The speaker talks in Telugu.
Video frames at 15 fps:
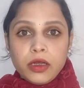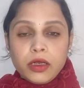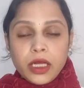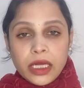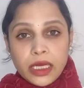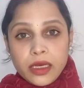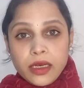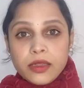నా
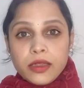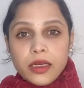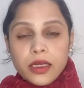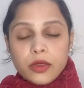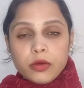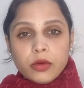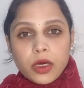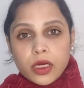దగ్గర ఇది
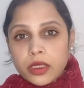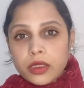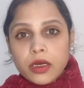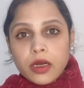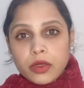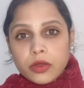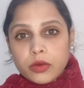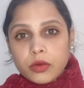లేదు నాకు ఇది
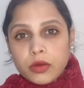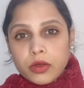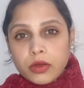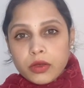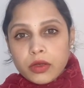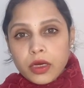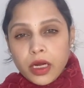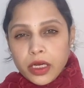రాదు
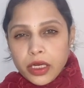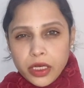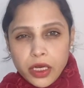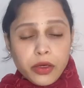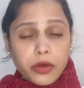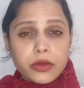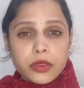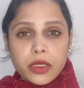
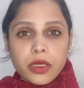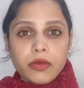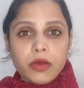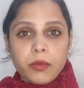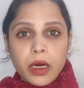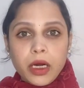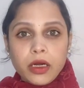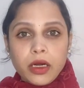కంటిన్యూస్గా
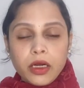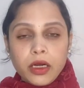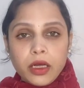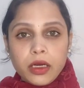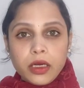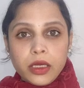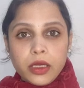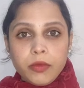ఇవే
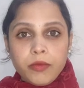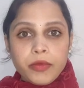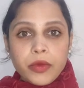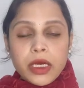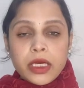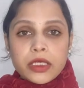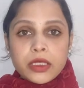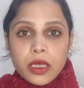మాట్లాడడాన్ని
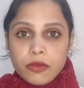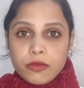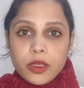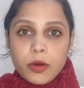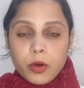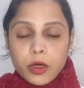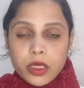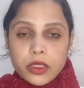సెల్ఫ్
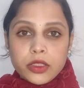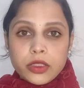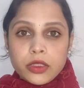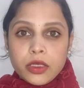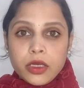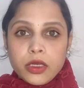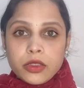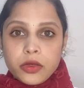సపటాజ్
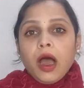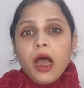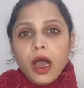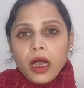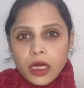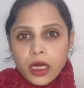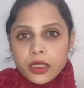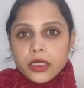సో
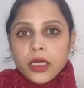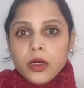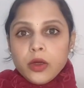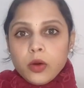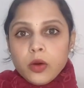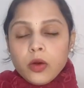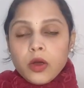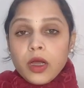ఆ
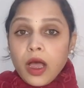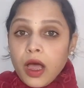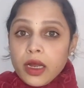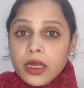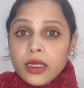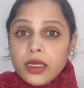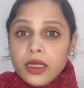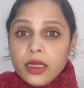కథలో
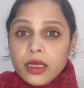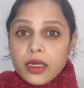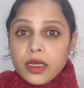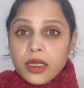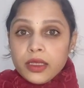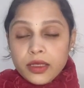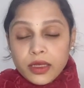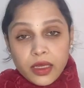కాకి
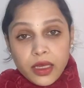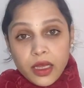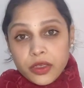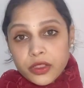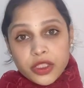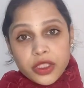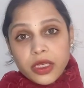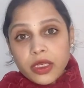ఇంతకీ ఆ
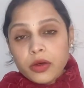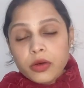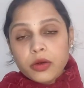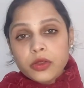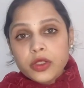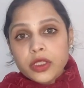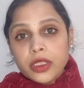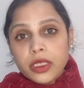ఋషి దగ్గరికి
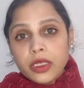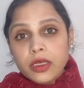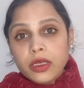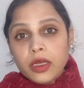వచ్చి